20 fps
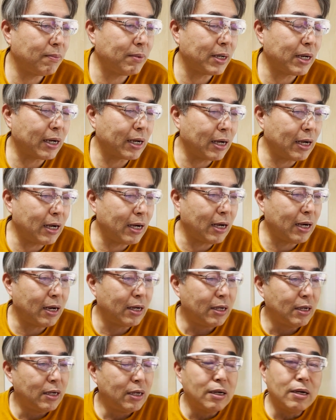原
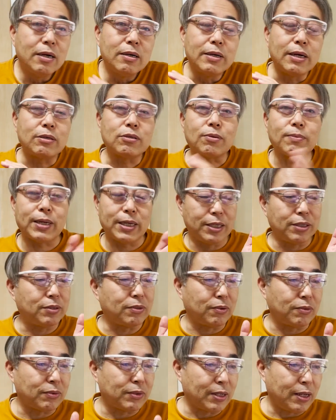がレフト前
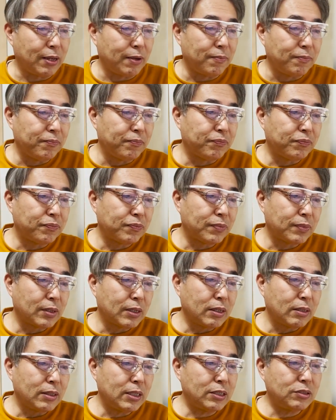ヒット。
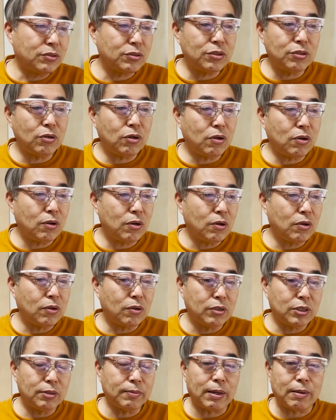で、次の
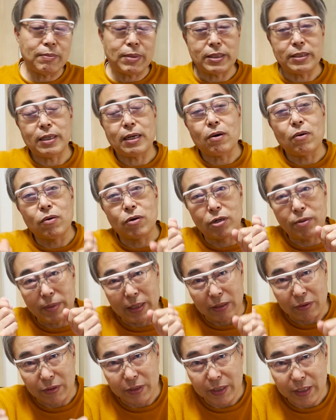2番バッターが送り
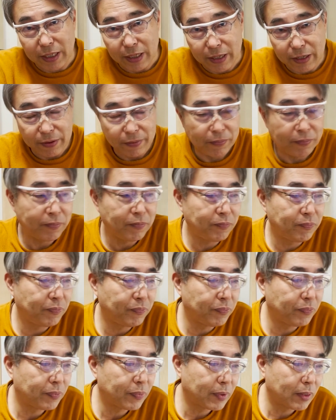バントして、
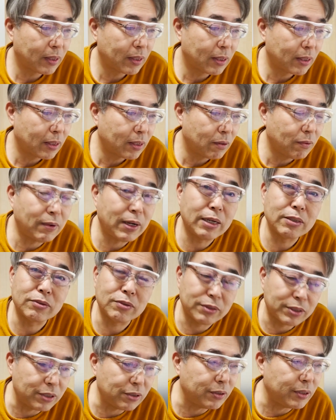
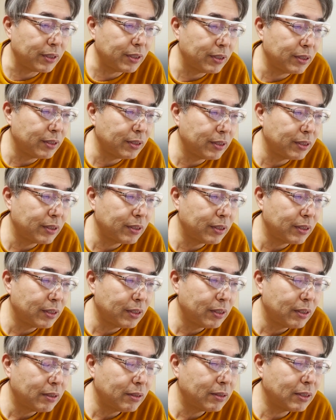ワンアウト2塁。
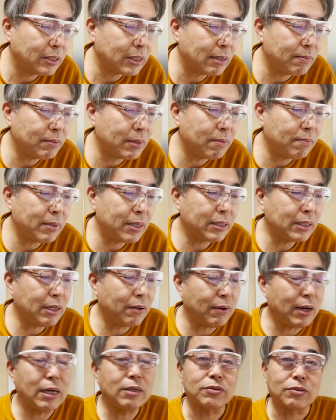で、3番バッター
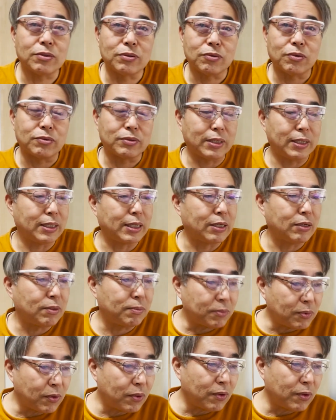はアウトに取ったんやけど
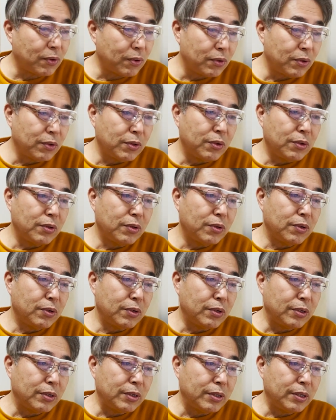も、
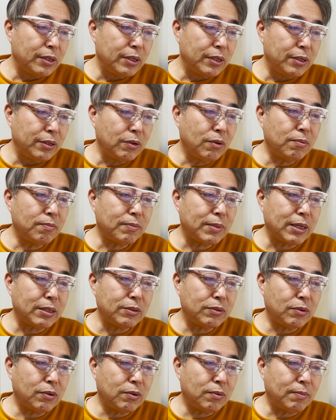えー、4
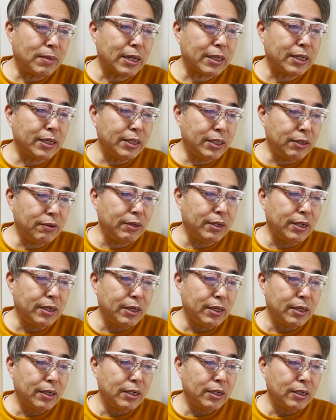番の牧に、
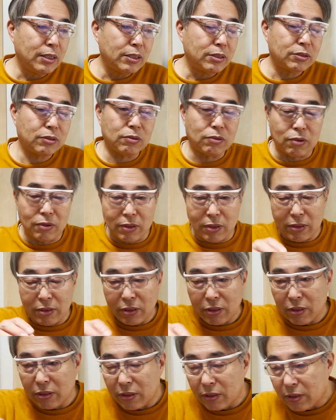その、
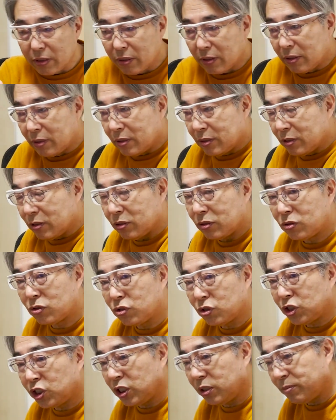
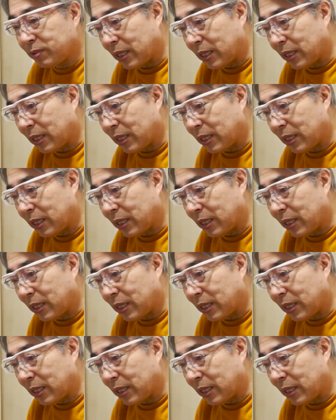ツーシーム